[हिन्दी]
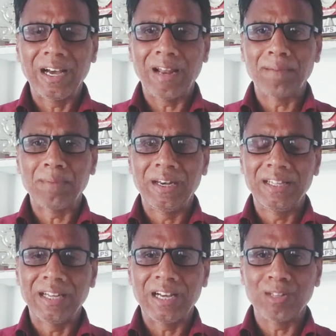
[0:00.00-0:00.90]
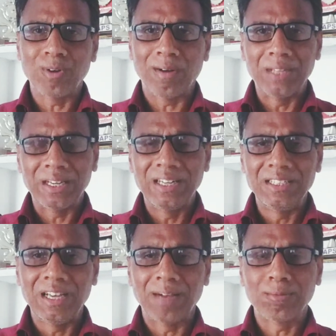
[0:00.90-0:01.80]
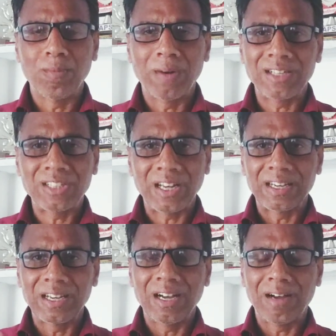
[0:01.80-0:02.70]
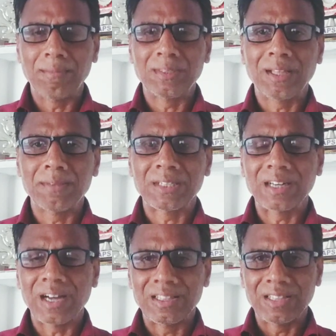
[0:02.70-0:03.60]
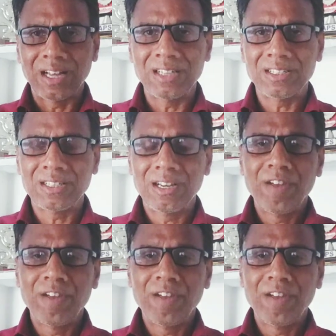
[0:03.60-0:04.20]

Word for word: अगर आपने नहीं देखा है तो आप देख लीजिए आपको बड़ा अच्छा लगेगा अमिताभ बच्चन का अंदाज